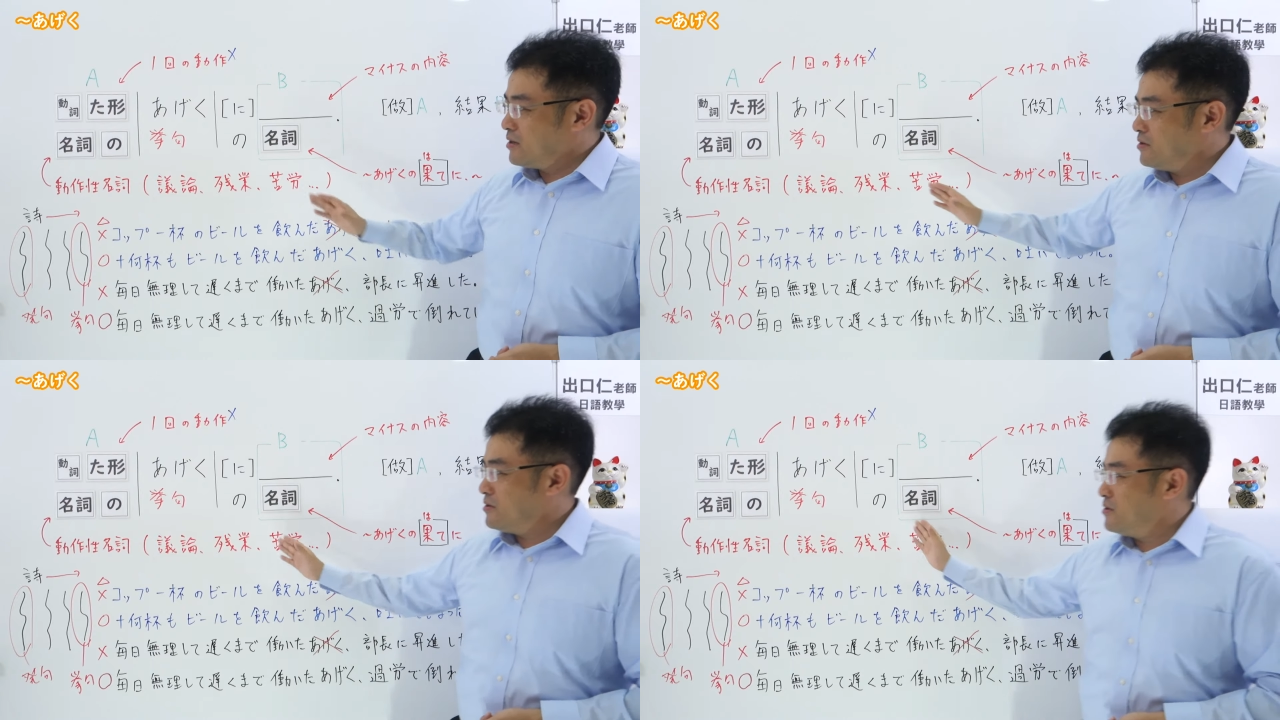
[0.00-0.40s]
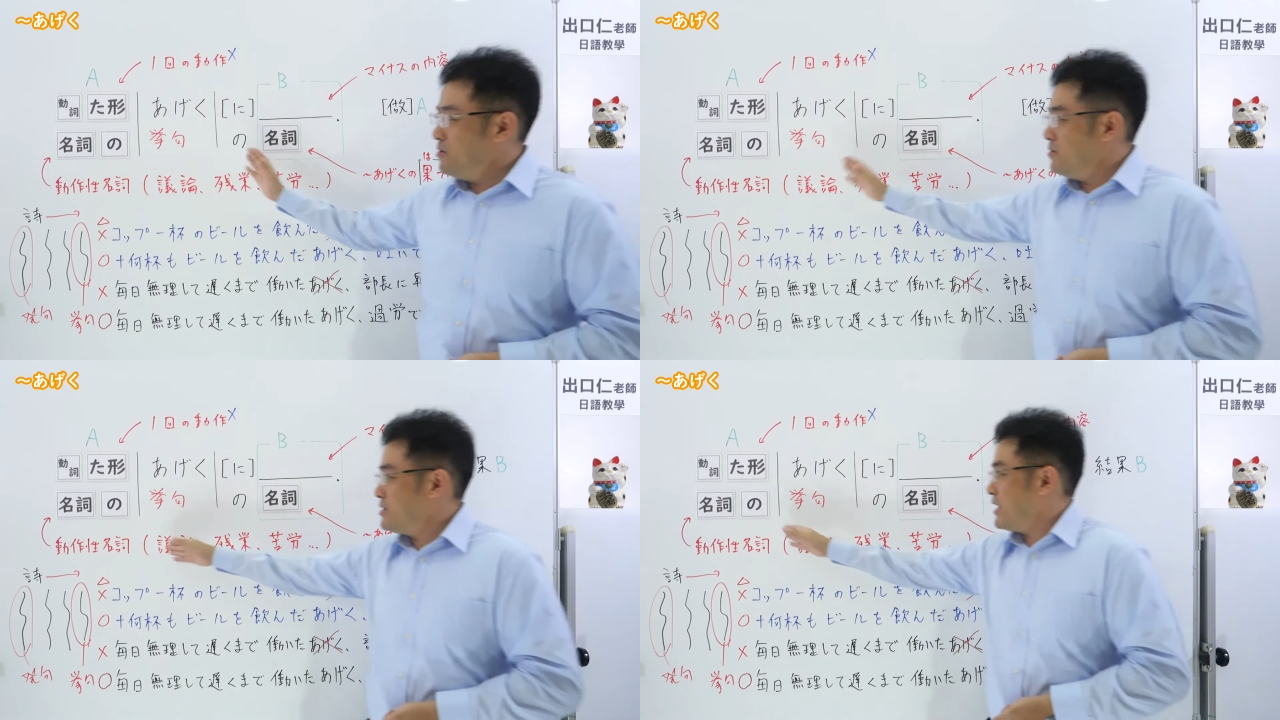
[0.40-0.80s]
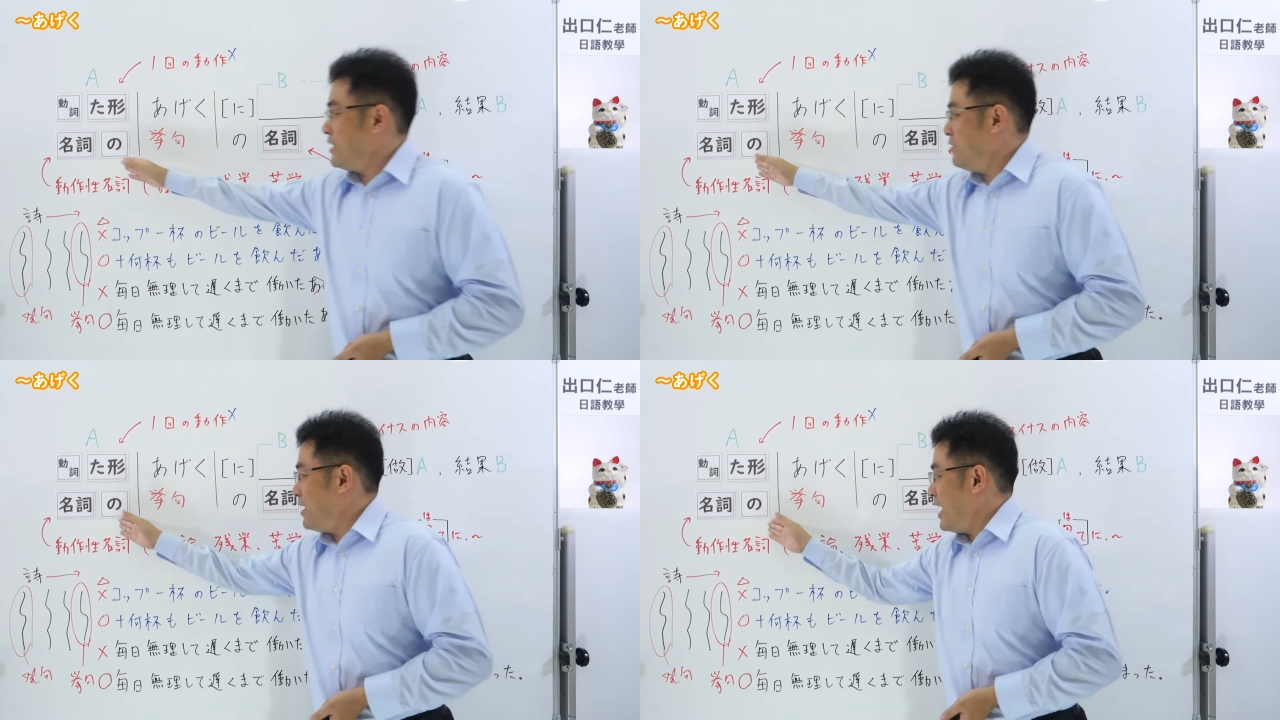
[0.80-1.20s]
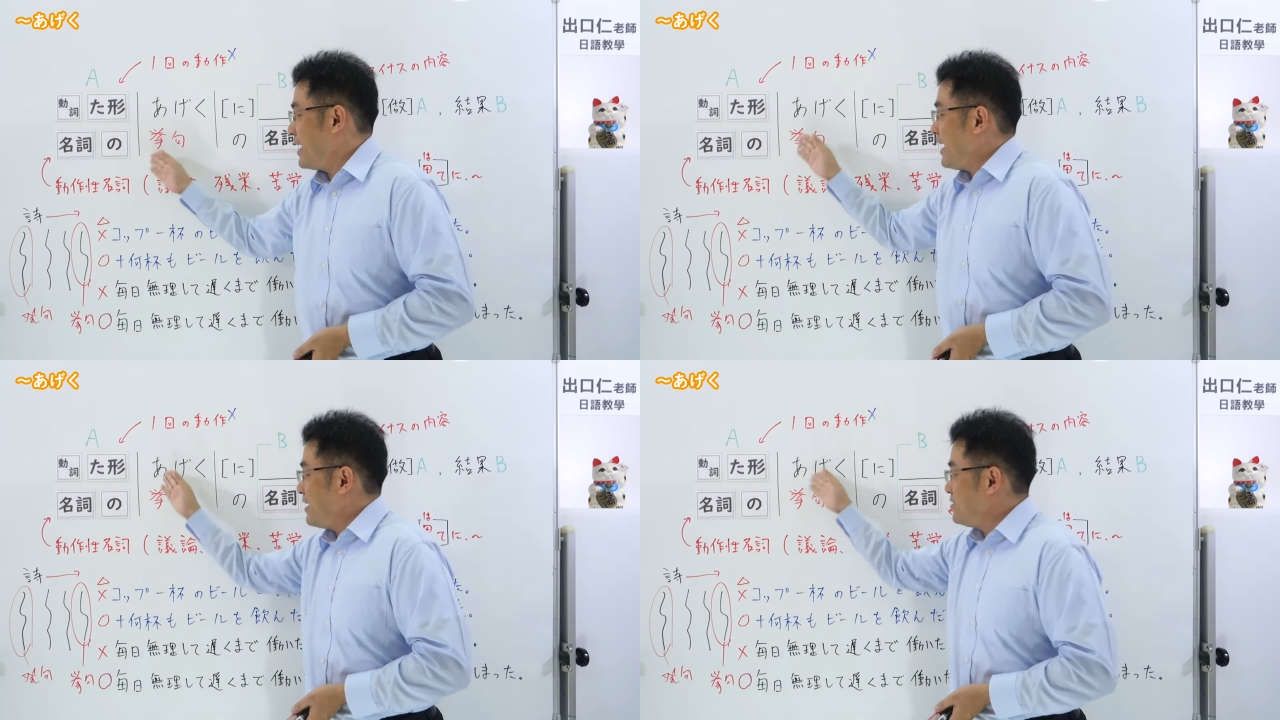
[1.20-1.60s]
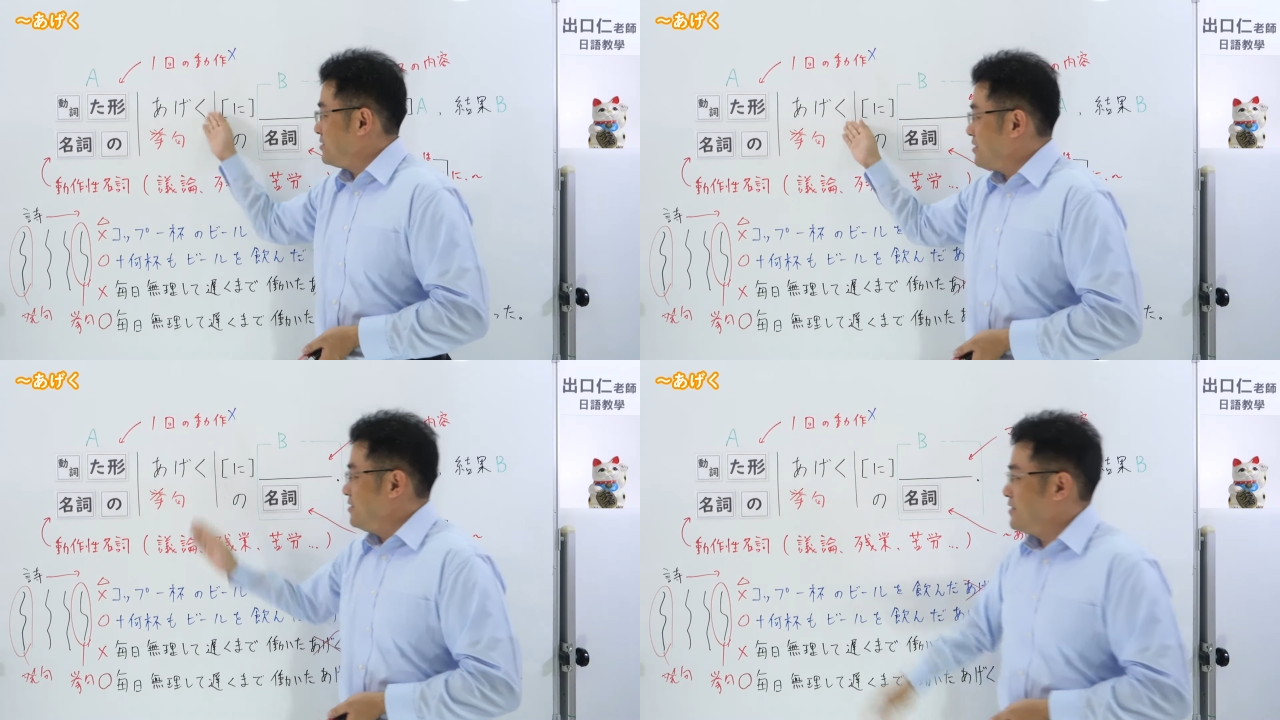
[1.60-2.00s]
この動作の挙
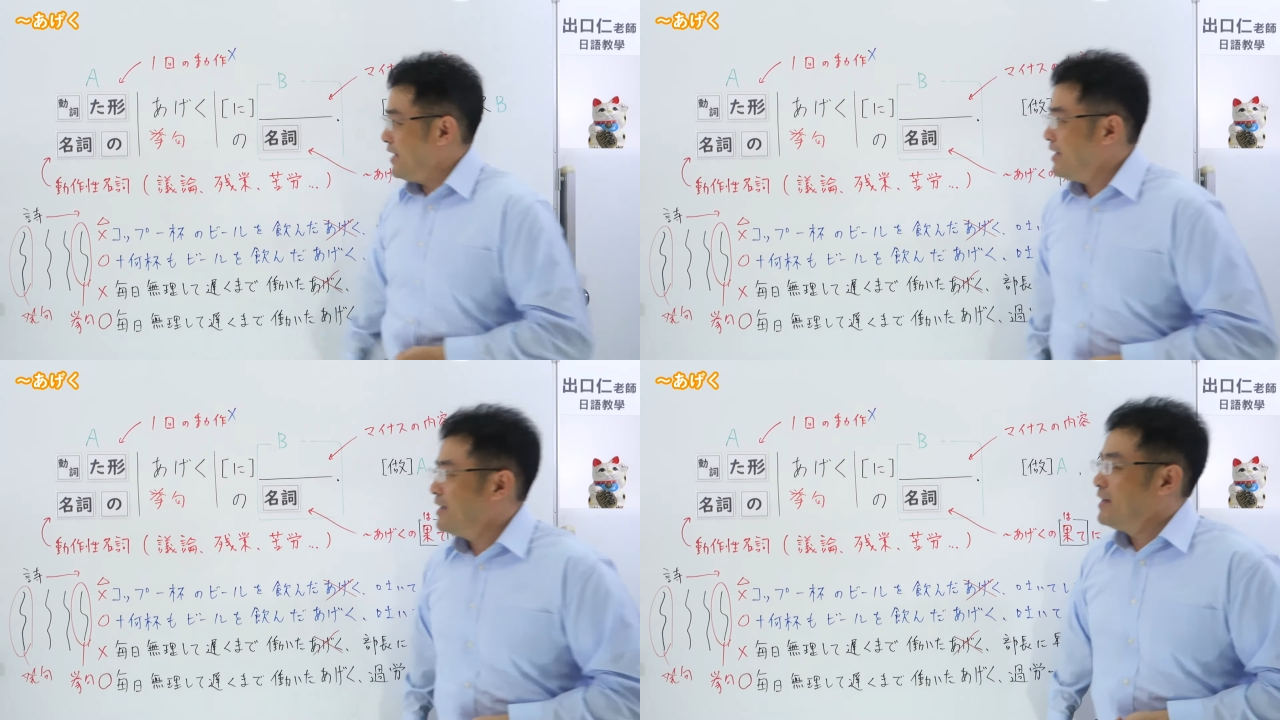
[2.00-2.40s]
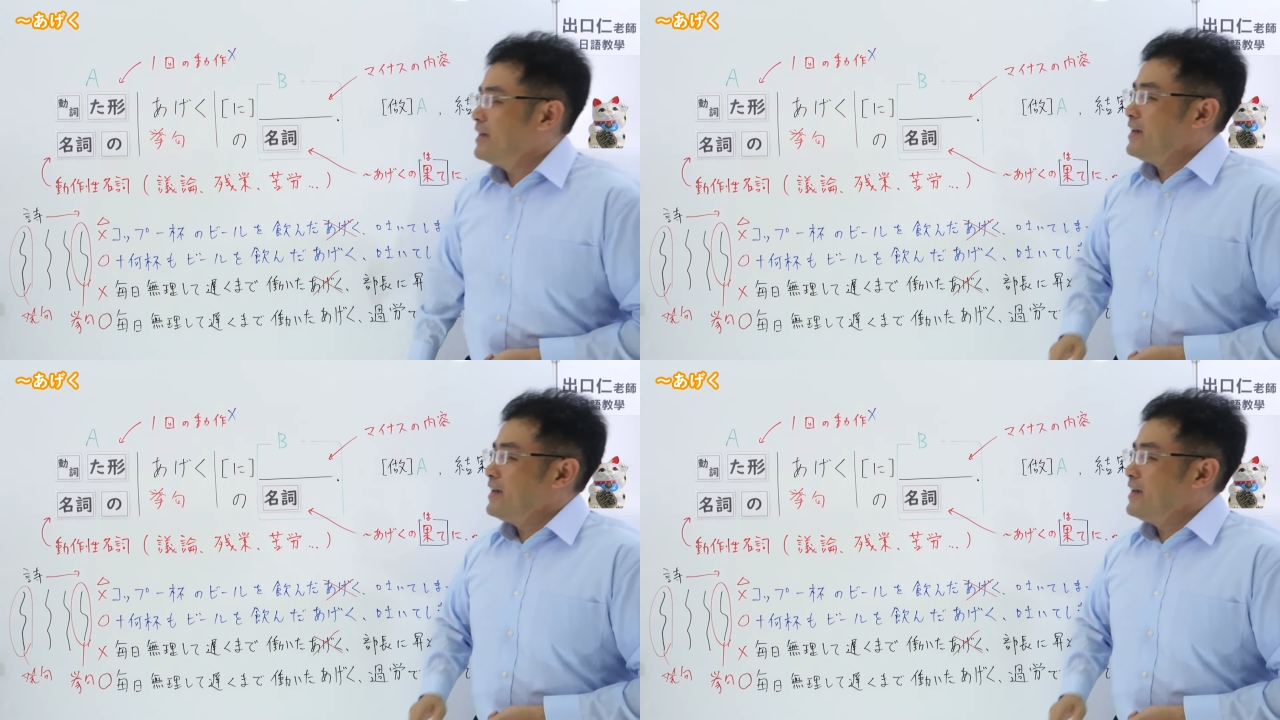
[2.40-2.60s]
句と、ね